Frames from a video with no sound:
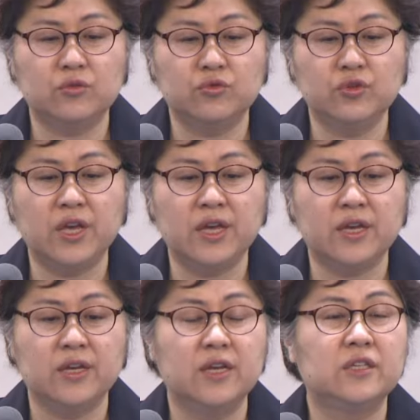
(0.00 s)

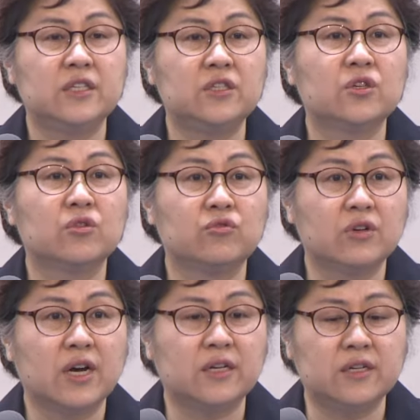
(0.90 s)
후에 신정
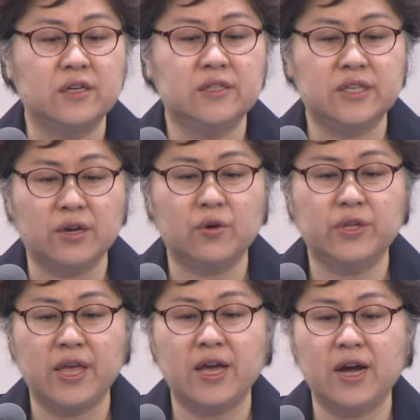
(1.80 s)
국가를
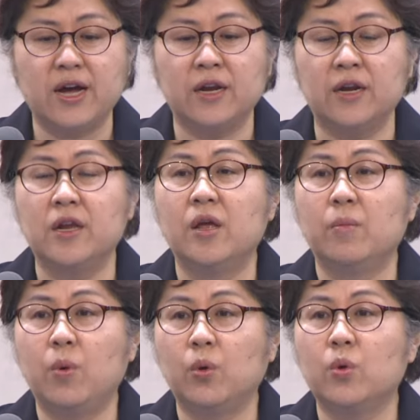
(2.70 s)
재건해야 할
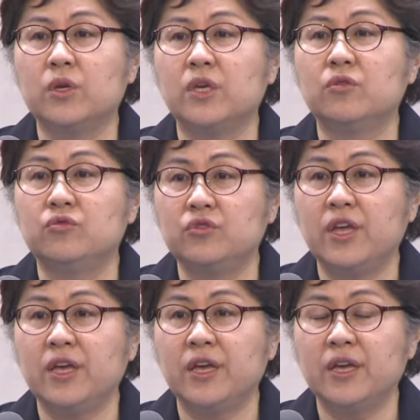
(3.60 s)
포로기
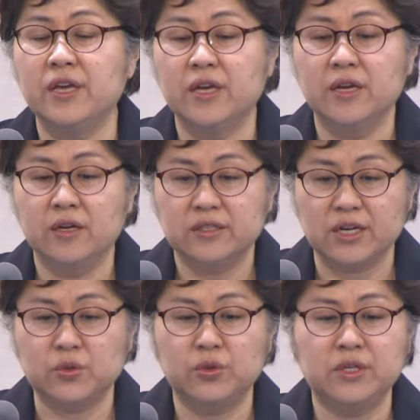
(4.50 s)
후대의
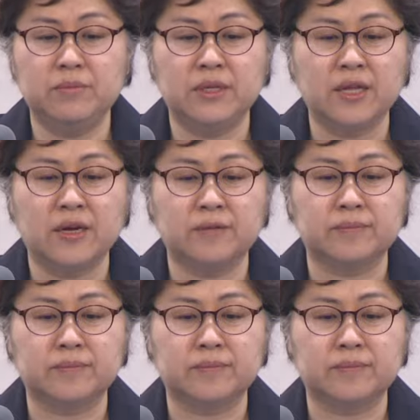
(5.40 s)
자손들입니다.